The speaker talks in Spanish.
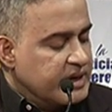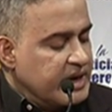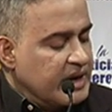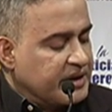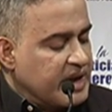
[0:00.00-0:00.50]

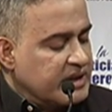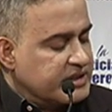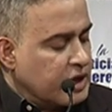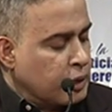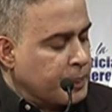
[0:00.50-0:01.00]
el
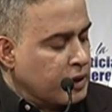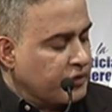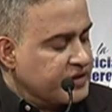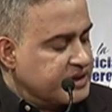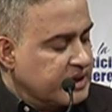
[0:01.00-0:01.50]
realizado por la
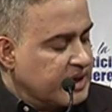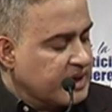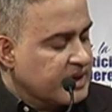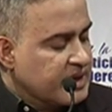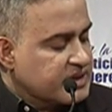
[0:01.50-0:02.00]

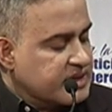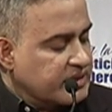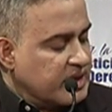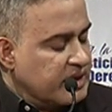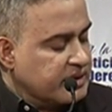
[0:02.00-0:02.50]
oficina
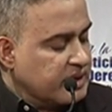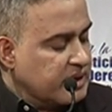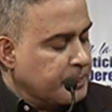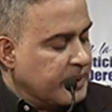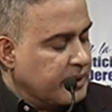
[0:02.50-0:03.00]
satélite
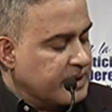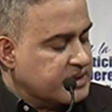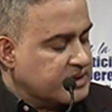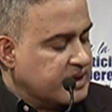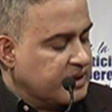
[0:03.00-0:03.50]
de
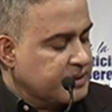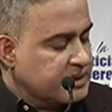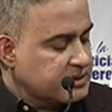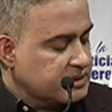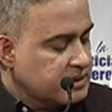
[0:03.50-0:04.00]
PDVSA
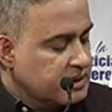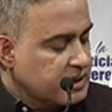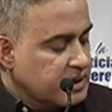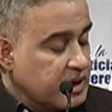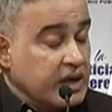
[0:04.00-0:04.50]
Service,
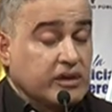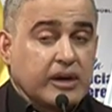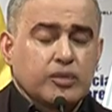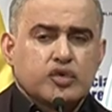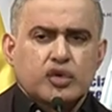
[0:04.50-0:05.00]

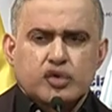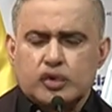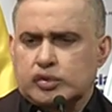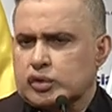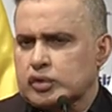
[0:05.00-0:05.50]
entre muchos
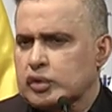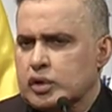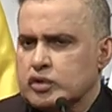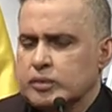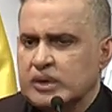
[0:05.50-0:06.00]
otros,
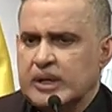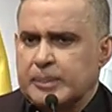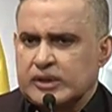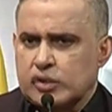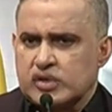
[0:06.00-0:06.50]
como el de
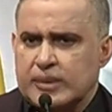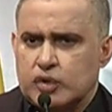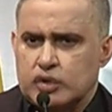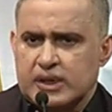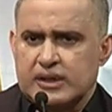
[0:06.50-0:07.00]
Petro
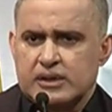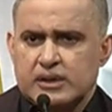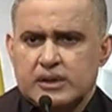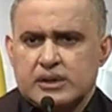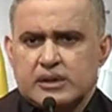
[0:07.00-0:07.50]
Zamora,
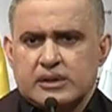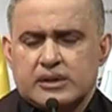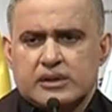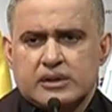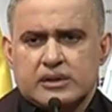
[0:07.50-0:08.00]

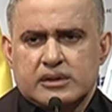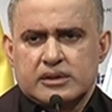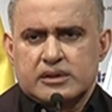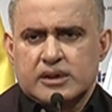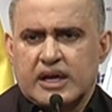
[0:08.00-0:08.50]

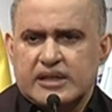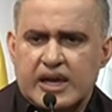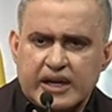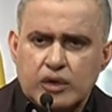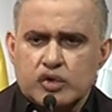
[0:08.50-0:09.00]

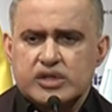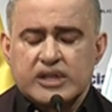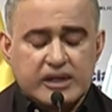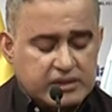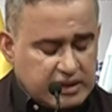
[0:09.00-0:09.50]
allá en el
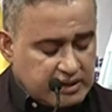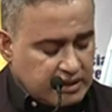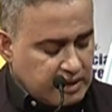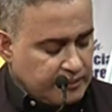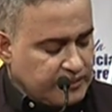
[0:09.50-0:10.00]
occidente
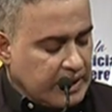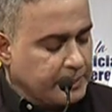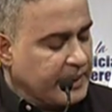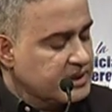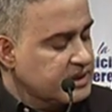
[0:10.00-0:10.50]
del
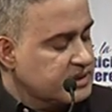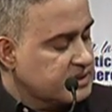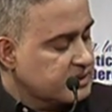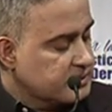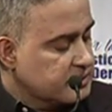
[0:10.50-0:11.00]

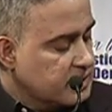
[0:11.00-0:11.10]
país.